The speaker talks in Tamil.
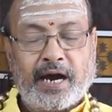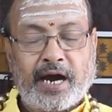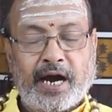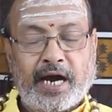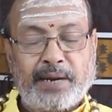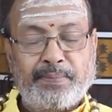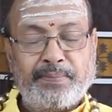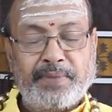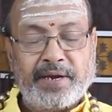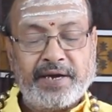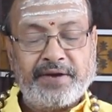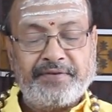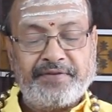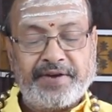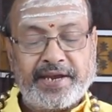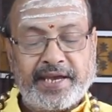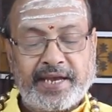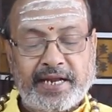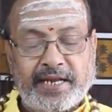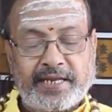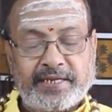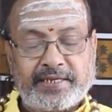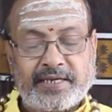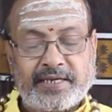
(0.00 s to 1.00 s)
ஆன்மீக
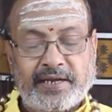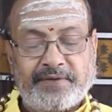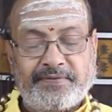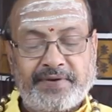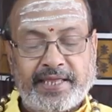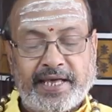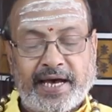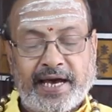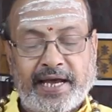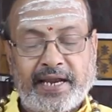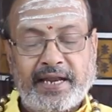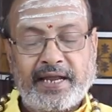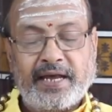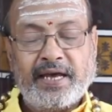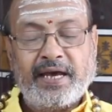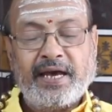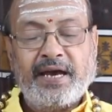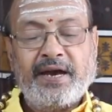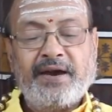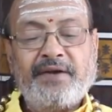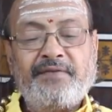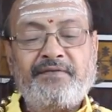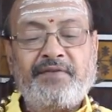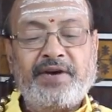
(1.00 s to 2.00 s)
வழிகள் செல்வதால்
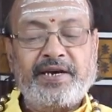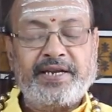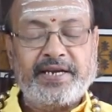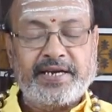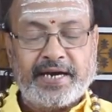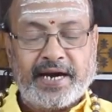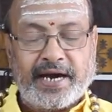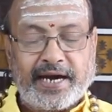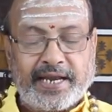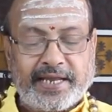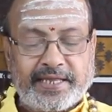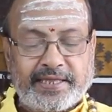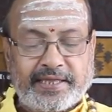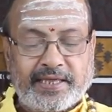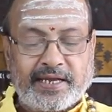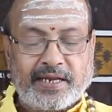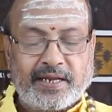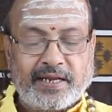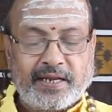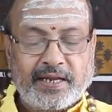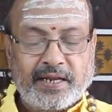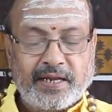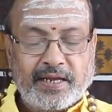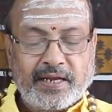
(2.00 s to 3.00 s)

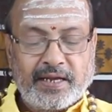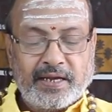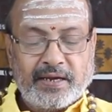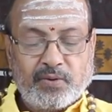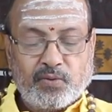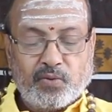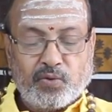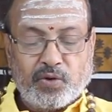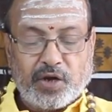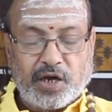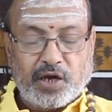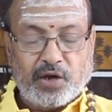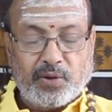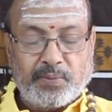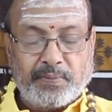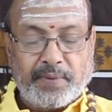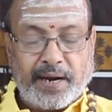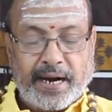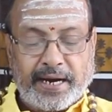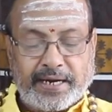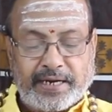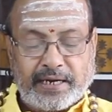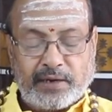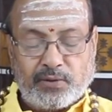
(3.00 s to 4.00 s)
வருங்காலத்தில் உணரும்
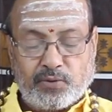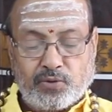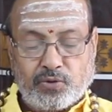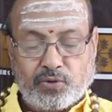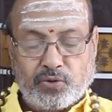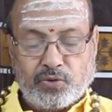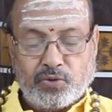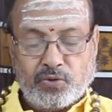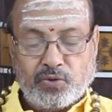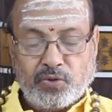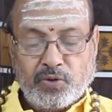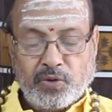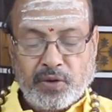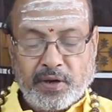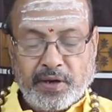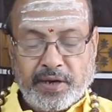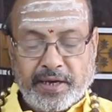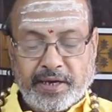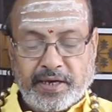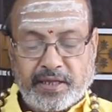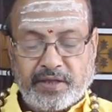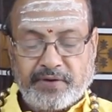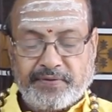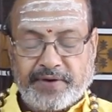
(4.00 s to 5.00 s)
ஆற்றல் உண்டு
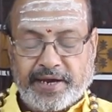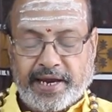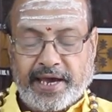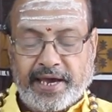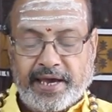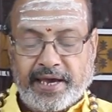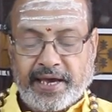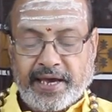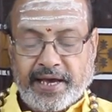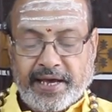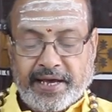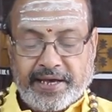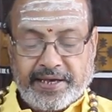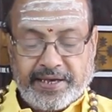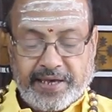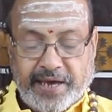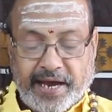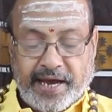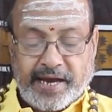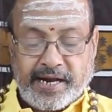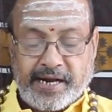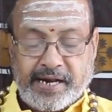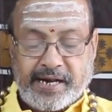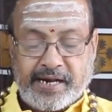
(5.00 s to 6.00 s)
இதுவரை
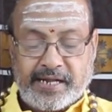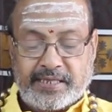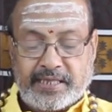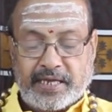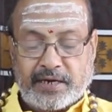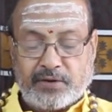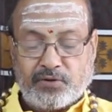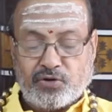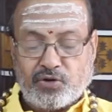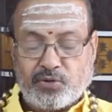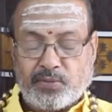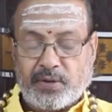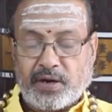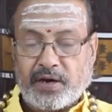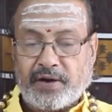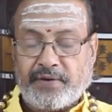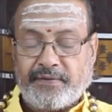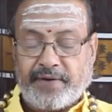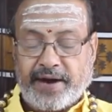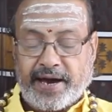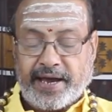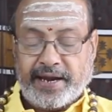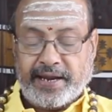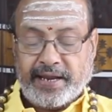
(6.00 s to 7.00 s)
ஏழு இருந்த குரு
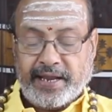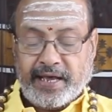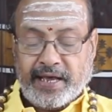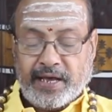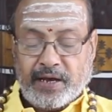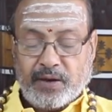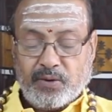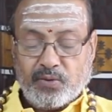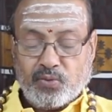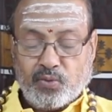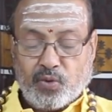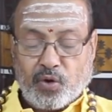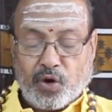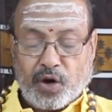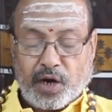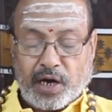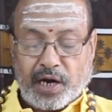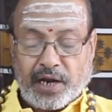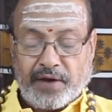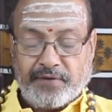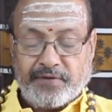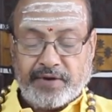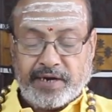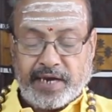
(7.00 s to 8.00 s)
பகவான்
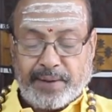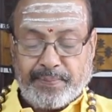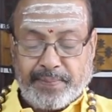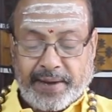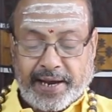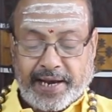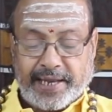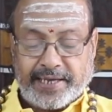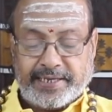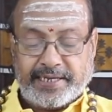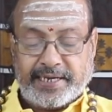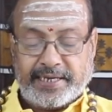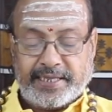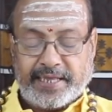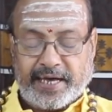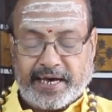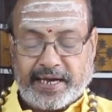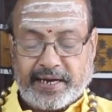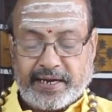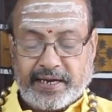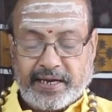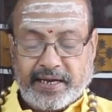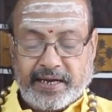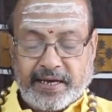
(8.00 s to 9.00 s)
ஓரளவு நன்மைகளை
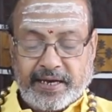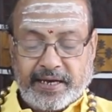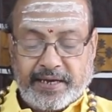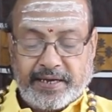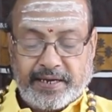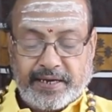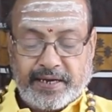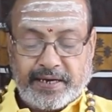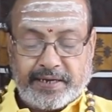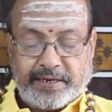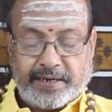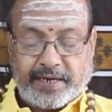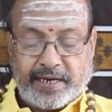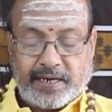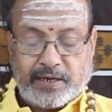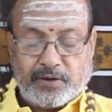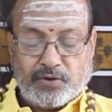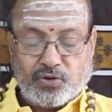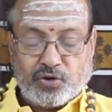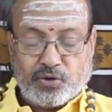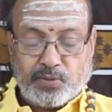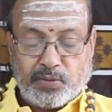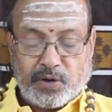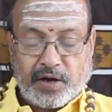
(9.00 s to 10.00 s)
செய்தார் எட்டில்
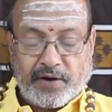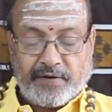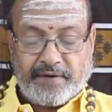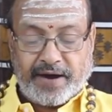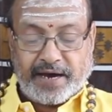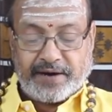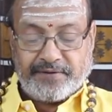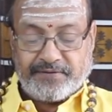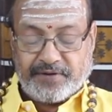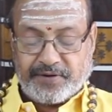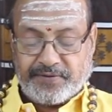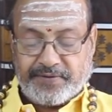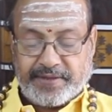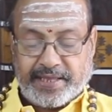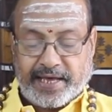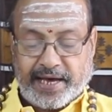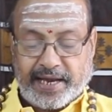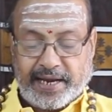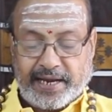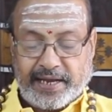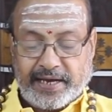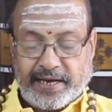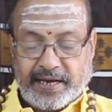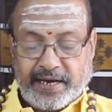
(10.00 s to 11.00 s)
குரு பகவான்
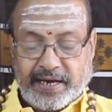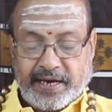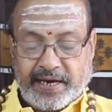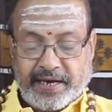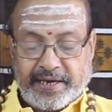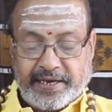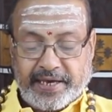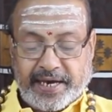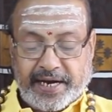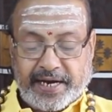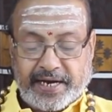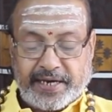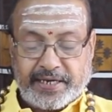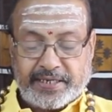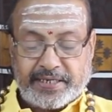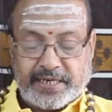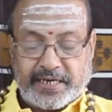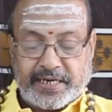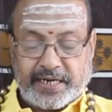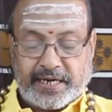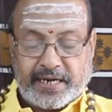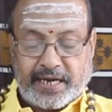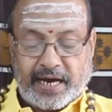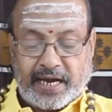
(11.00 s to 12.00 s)
விடுவதால் எங்கு
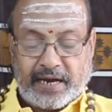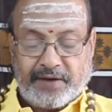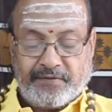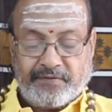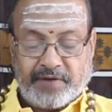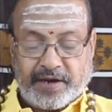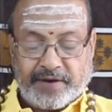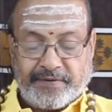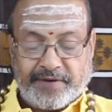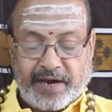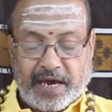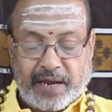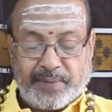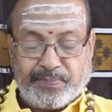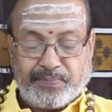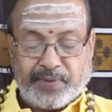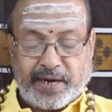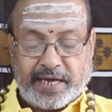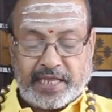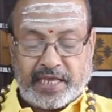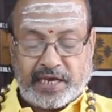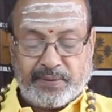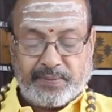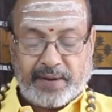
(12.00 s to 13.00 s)
சென்றாலும் வரவேற்பு
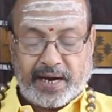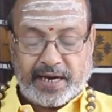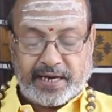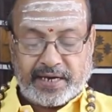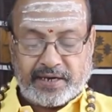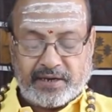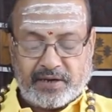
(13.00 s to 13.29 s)
அதிகமாக